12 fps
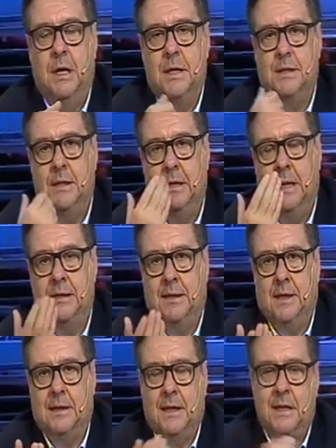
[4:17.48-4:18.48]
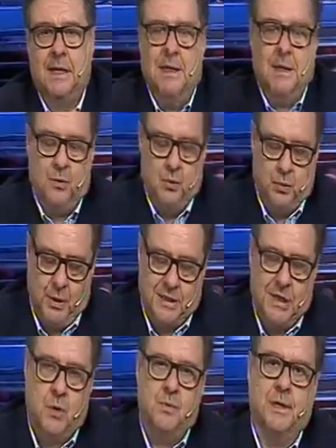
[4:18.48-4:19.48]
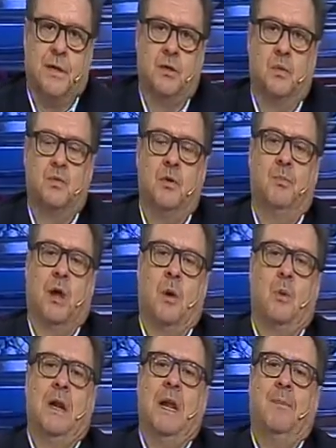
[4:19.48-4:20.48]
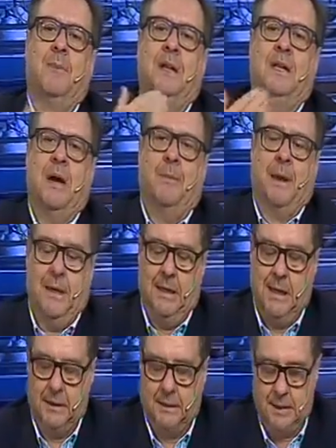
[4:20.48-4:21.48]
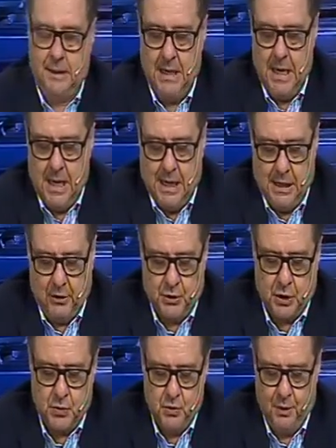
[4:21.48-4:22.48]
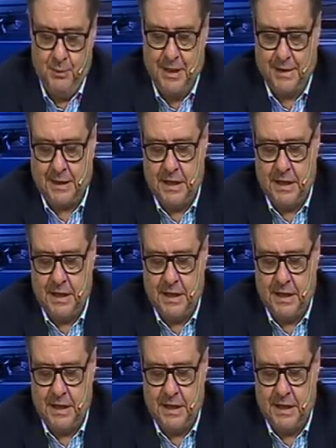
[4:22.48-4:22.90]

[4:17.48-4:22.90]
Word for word: Es decir, la Secretaría de Agricultura sacó una resolución por la cual las patea para adelante. Entonces, si uno mira